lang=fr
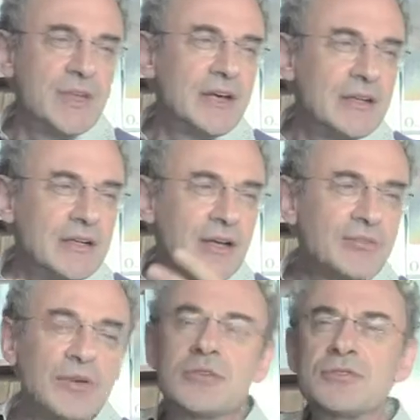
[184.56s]
bien la
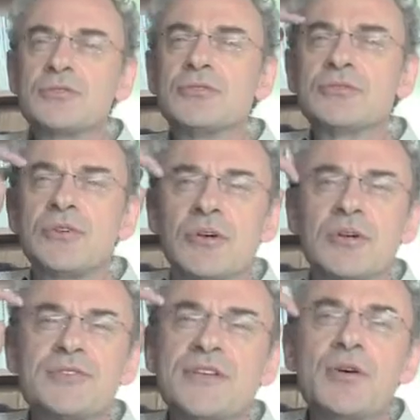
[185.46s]
France contre
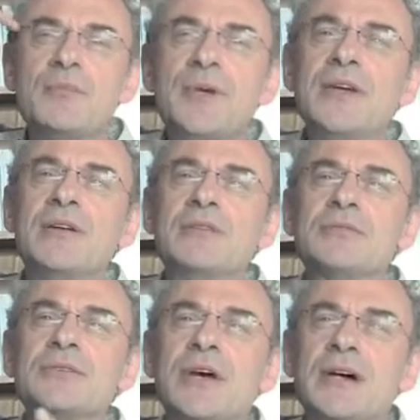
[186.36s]
le CEP, le
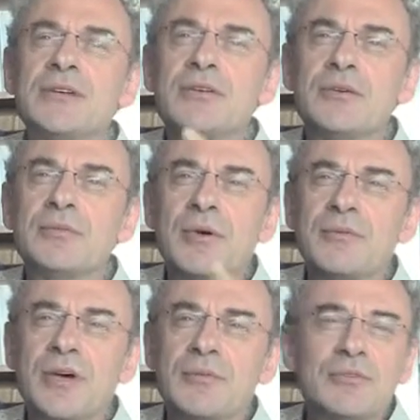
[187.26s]
contrat de
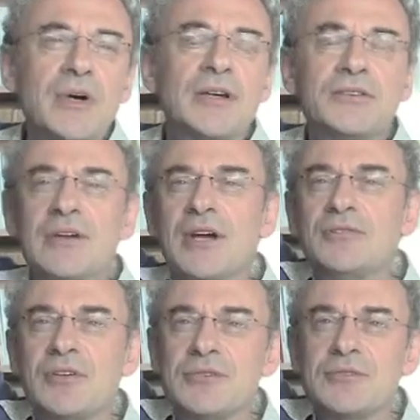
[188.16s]
premier emploi, que la
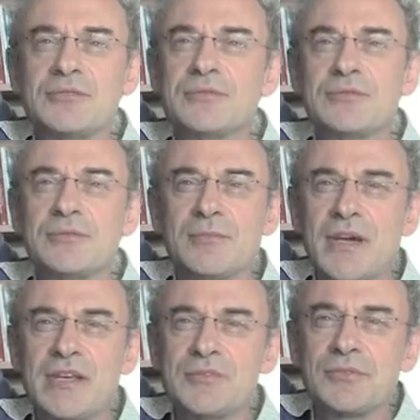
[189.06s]
France du
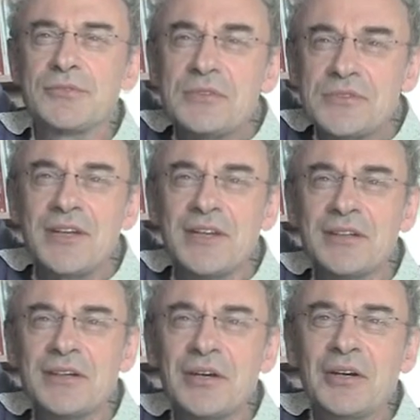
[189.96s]
mariage pour tous,
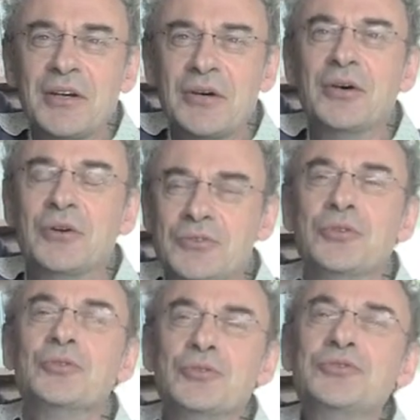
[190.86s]
hein. euh,
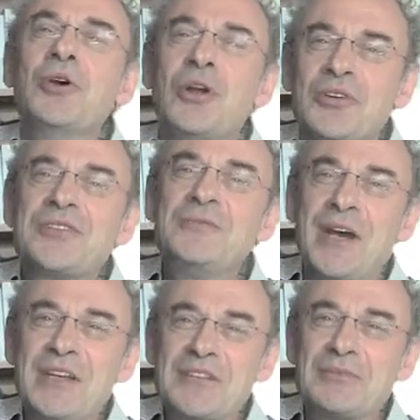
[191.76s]
ou de
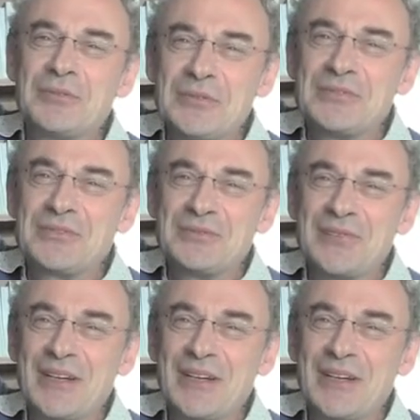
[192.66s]
l'anti-mariage pour tous.